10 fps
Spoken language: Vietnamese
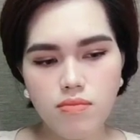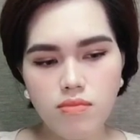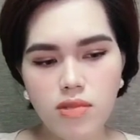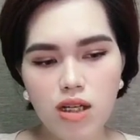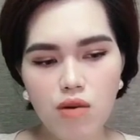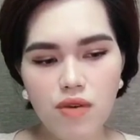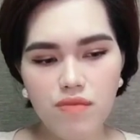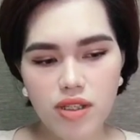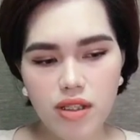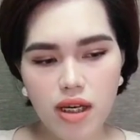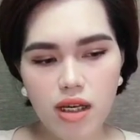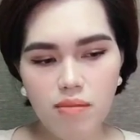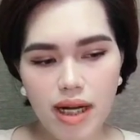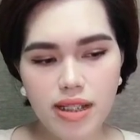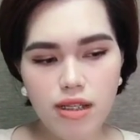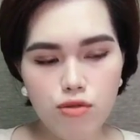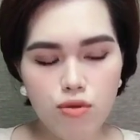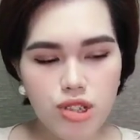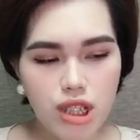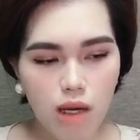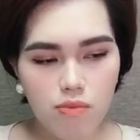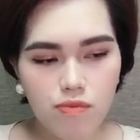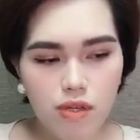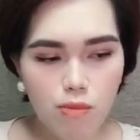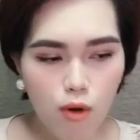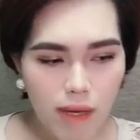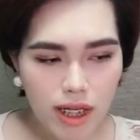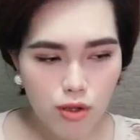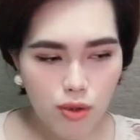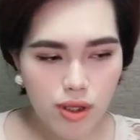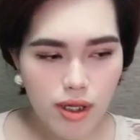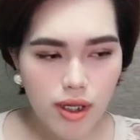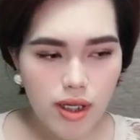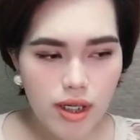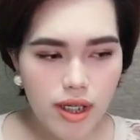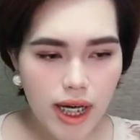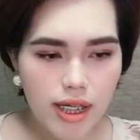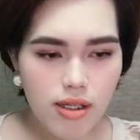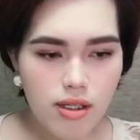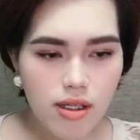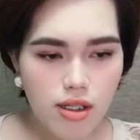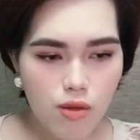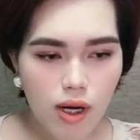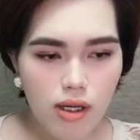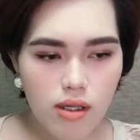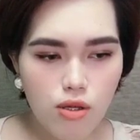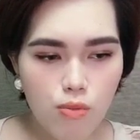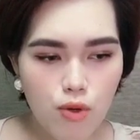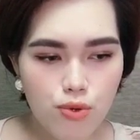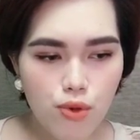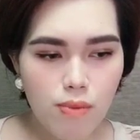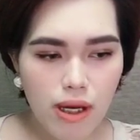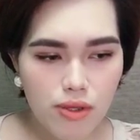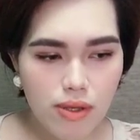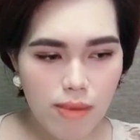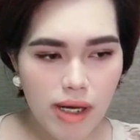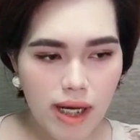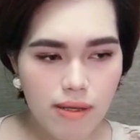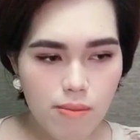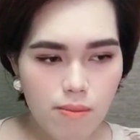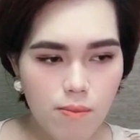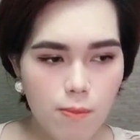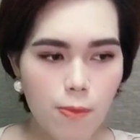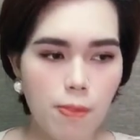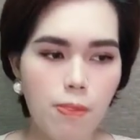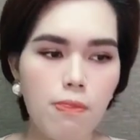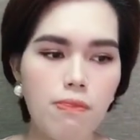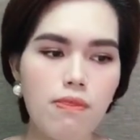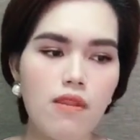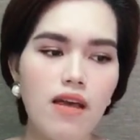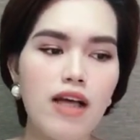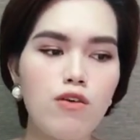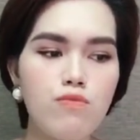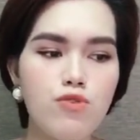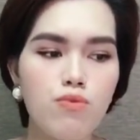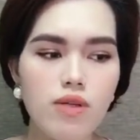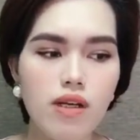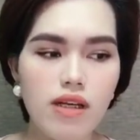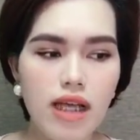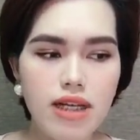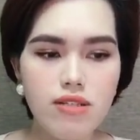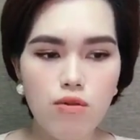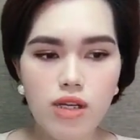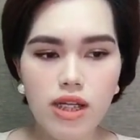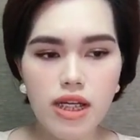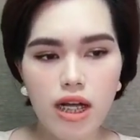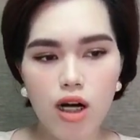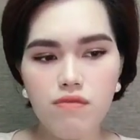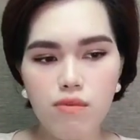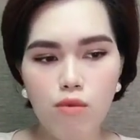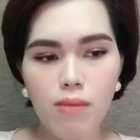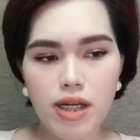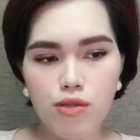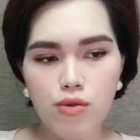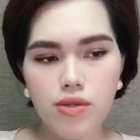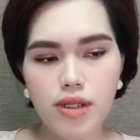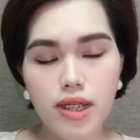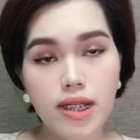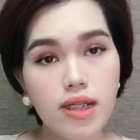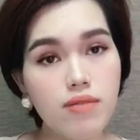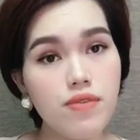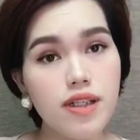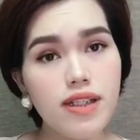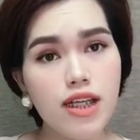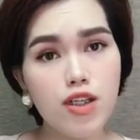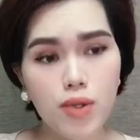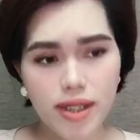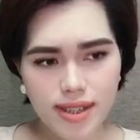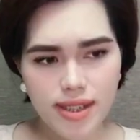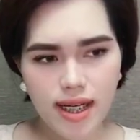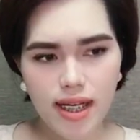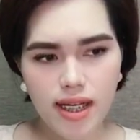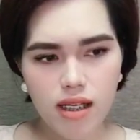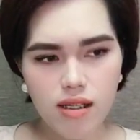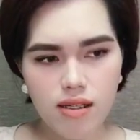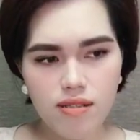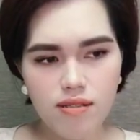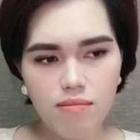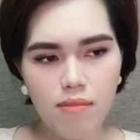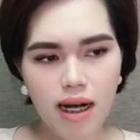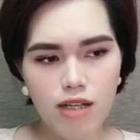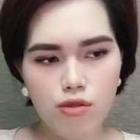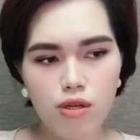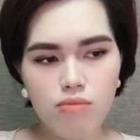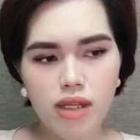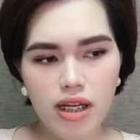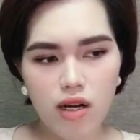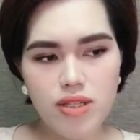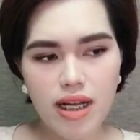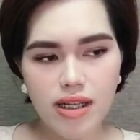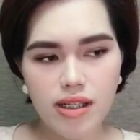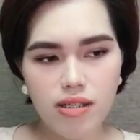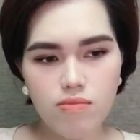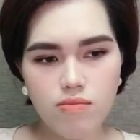Nhưng không phải vì thế mà anh thiếu tôn trọng với bố mẹ tôi khi anh khơi gợi quá khứ của bố tôi bao nhiêu năm nay. Anh cũng dùng những lời lẽ xấu nhất để nói về bố mẹ tôi với thái độ khinh rẻ mà tôi không tiện nói ra ở đây.